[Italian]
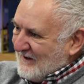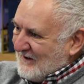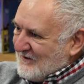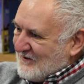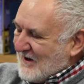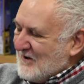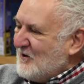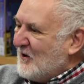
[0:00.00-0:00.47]

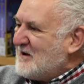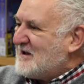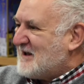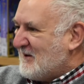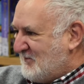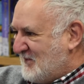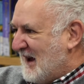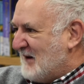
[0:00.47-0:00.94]
Cioè noi
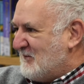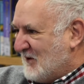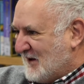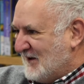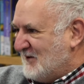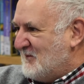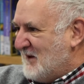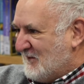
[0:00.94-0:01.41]
sappiamo
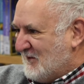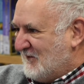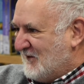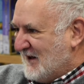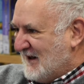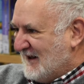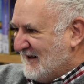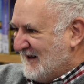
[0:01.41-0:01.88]
che dobbiamo
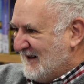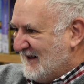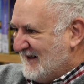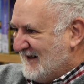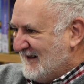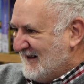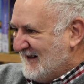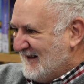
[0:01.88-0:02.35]
finire,
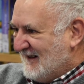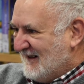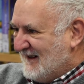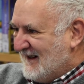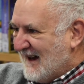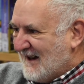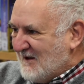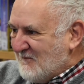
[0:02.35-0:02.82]

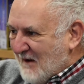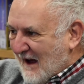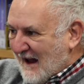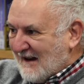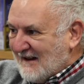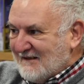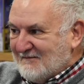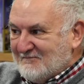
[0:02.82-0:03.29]
gli
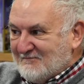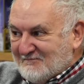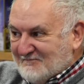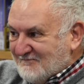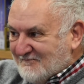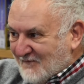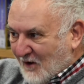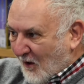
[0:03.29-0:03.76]
animali
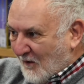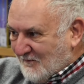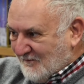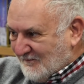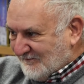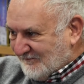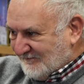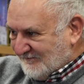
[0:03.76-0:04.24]
no.
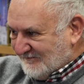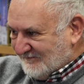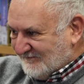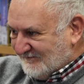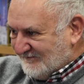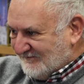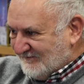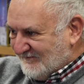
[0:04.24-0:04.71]

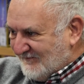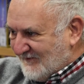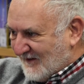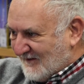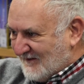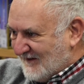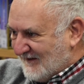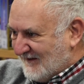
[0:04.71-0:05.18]

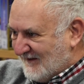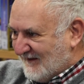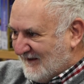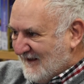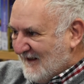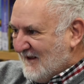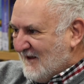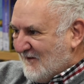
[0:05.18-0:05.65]
Non,
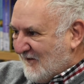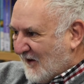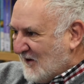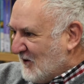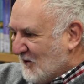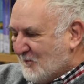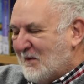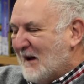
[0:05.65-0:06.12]

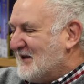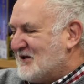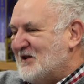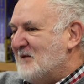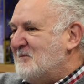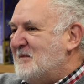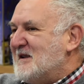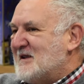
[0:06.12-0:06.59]
lo
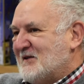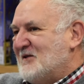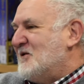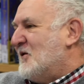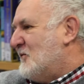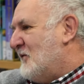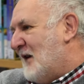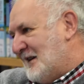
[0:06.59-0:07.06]

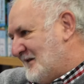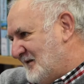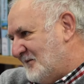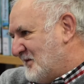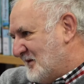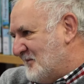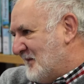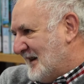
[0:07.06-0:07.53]
percepiscono quando
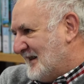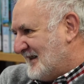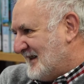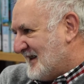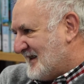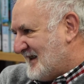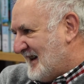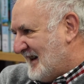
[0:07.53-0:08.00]

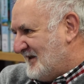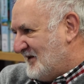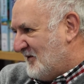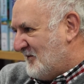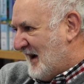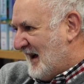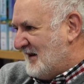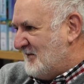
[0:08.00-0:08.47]
probabilmente stanno
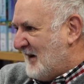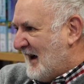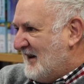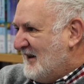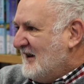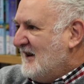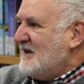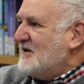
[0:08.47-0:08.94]
male, ma
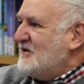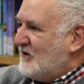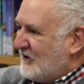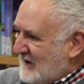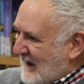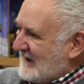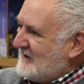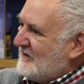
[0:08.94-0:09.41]

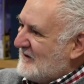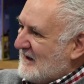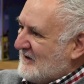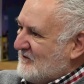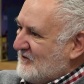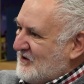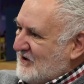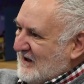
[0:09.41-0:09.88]
non hanno la
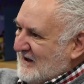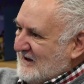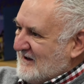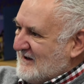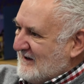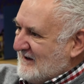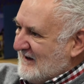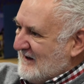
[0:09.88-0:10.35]

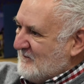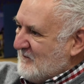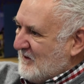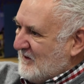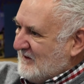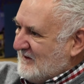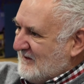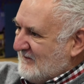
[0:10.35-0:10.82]
coscienza della
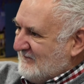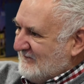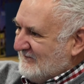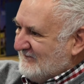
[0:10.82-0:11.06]
morte.